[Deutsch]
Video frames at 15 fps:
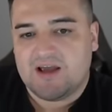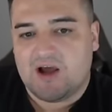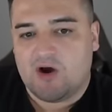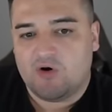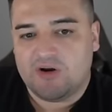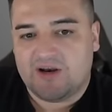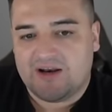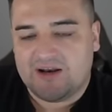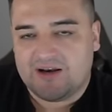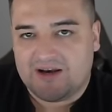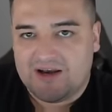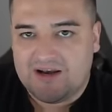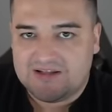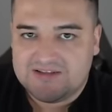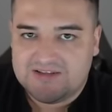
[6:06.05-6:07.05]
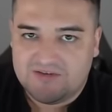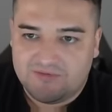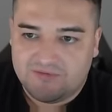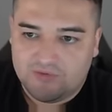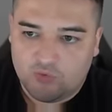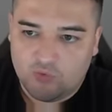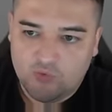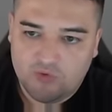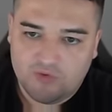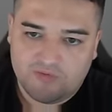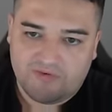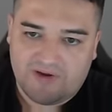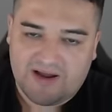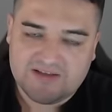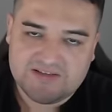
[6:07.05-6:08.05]
auch in einer relativ frühen
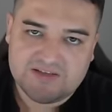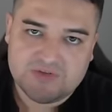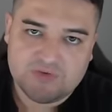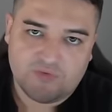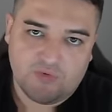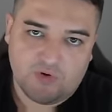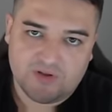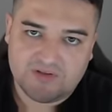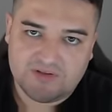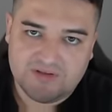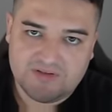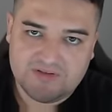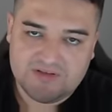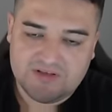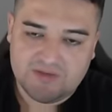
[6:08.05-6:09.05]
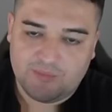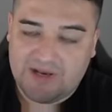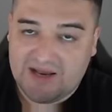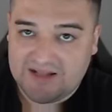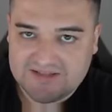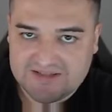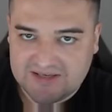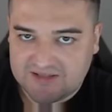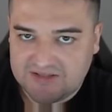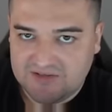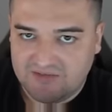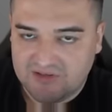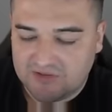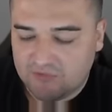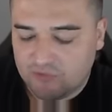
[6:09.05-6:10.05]
Phase sofort in die Bilanz
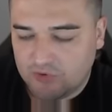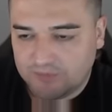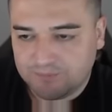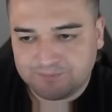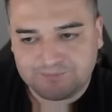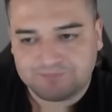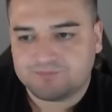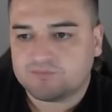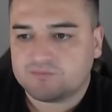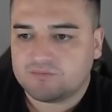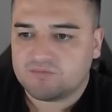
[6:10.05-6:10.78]
aktiviert wurden.